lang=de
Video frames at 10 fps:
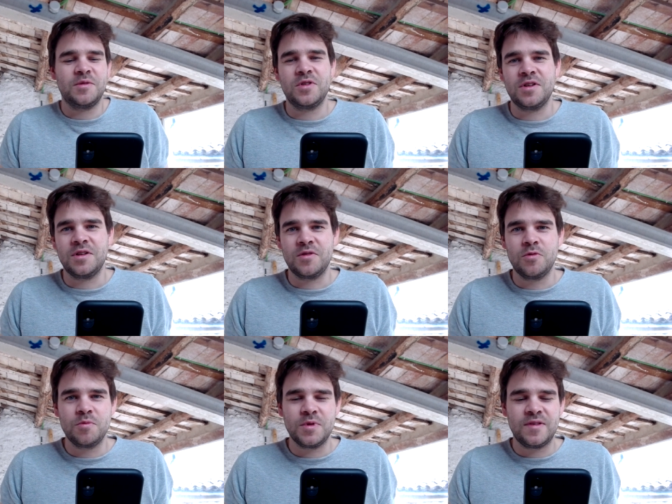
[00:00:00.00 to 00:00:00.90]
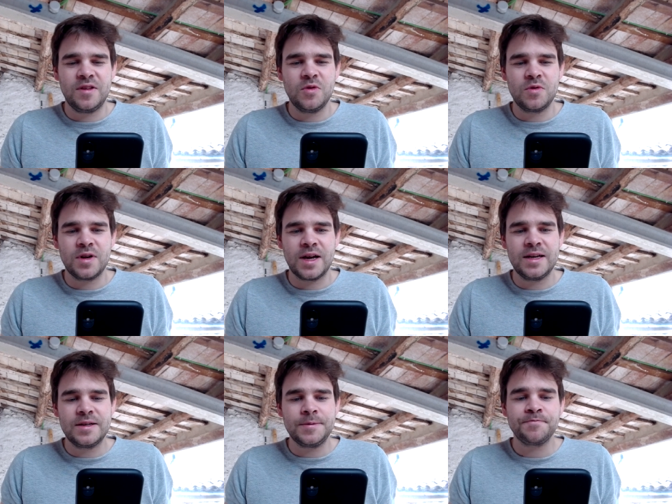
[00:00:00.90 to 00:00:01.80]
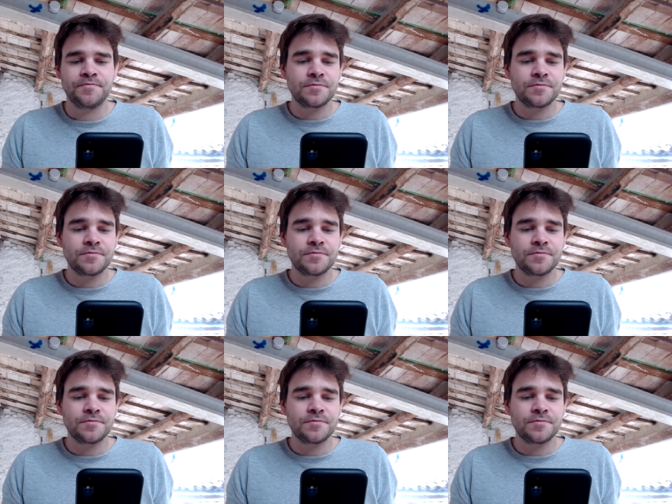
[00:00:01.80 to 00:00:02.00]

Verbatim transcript: den, den guten Beziehungen dahinter.